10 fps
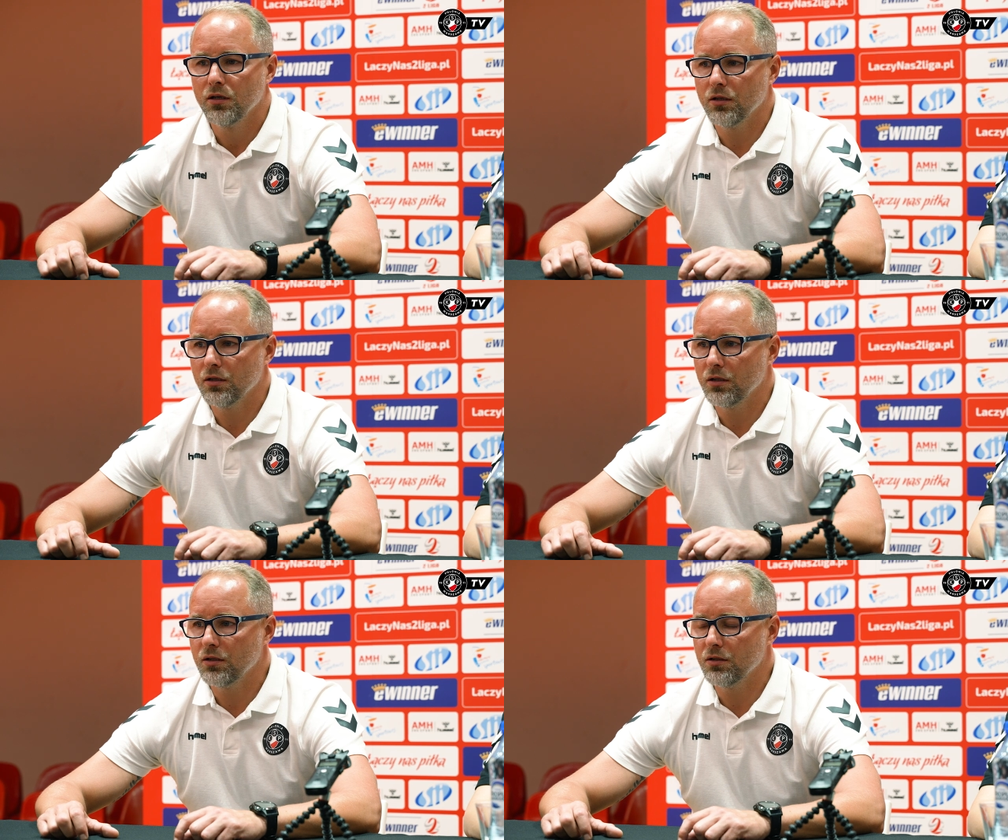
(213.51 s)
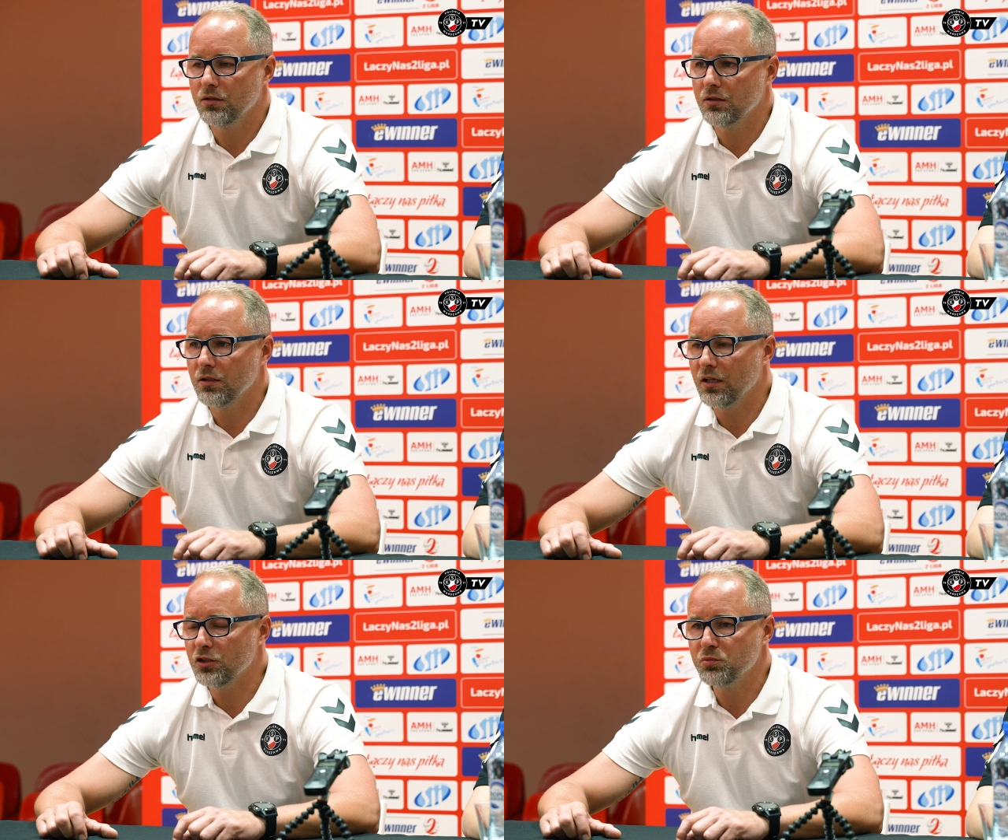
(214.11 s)
E,
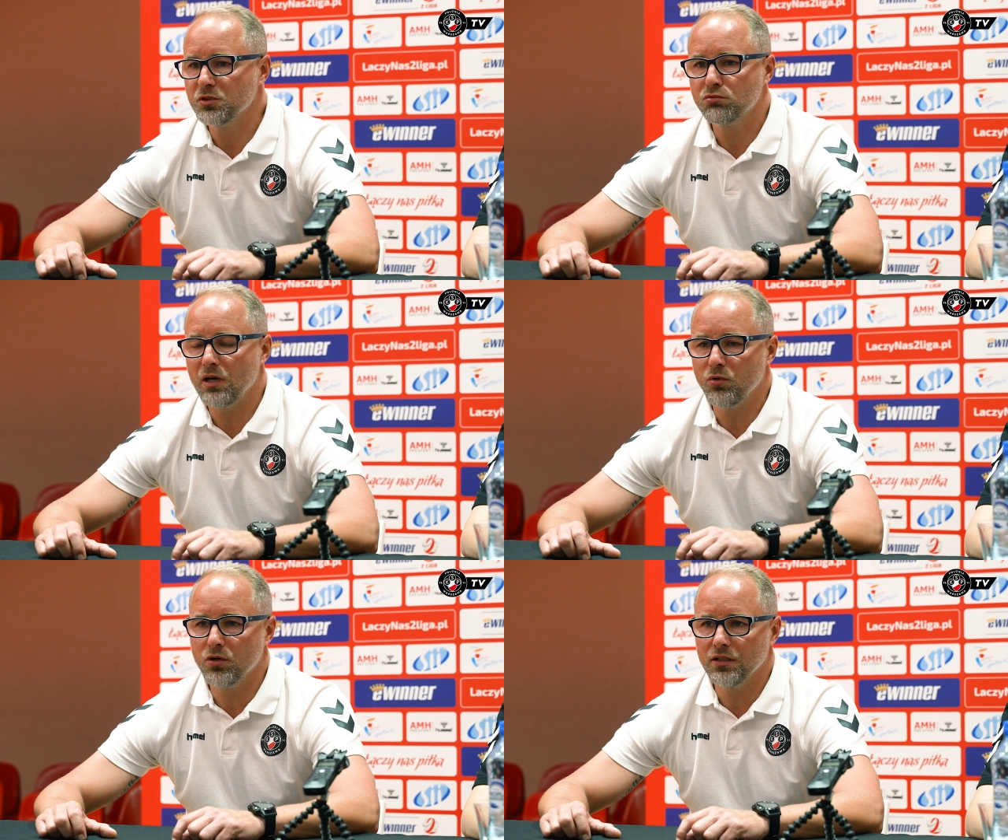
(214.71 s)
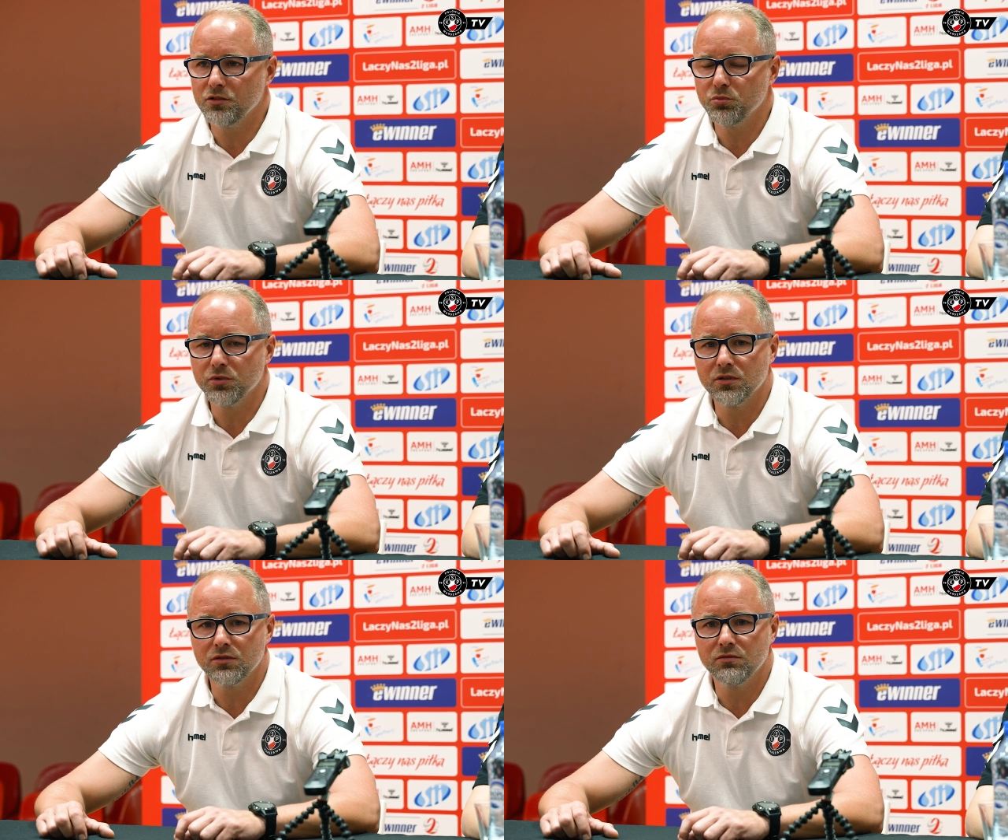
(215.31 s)
graliśmy słabo,
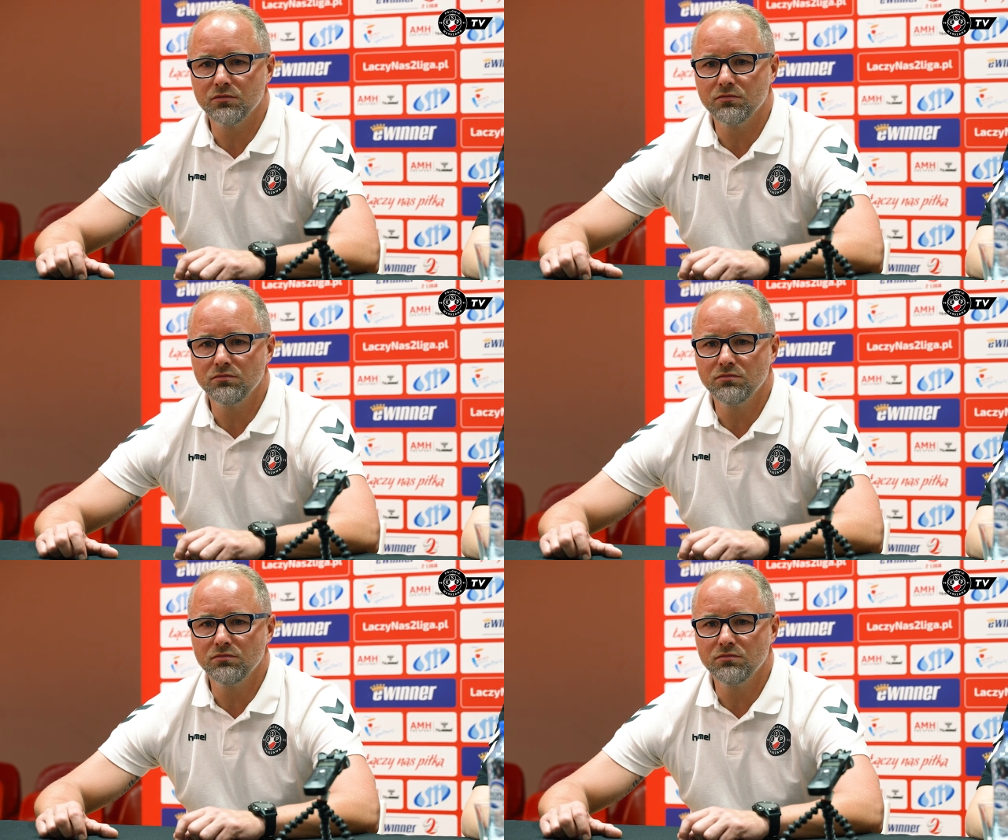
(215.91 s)
graliśmy mm,